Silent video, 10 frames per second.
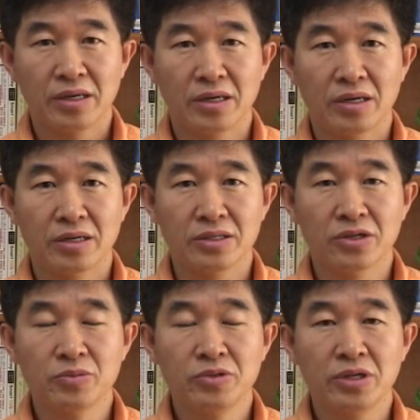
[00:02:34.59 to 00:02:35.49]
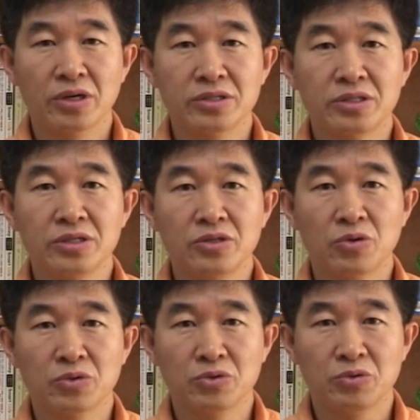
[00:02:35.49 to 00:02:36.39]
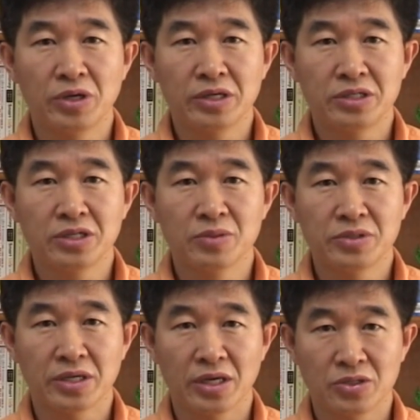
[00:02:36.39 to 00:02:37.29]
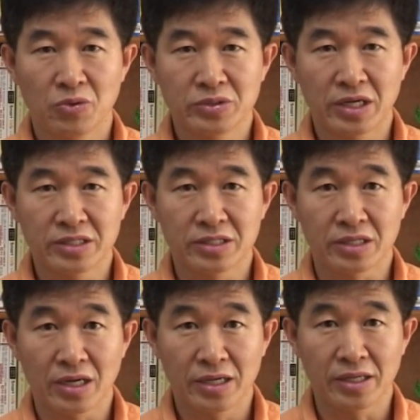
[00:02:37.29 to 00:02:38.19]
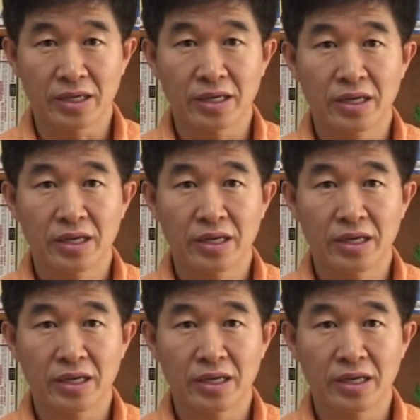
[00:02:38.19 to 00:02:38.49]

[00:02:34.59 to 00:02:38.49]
어, 여러분들이 어떤 종류의 직업 세계에 종사하시는 간에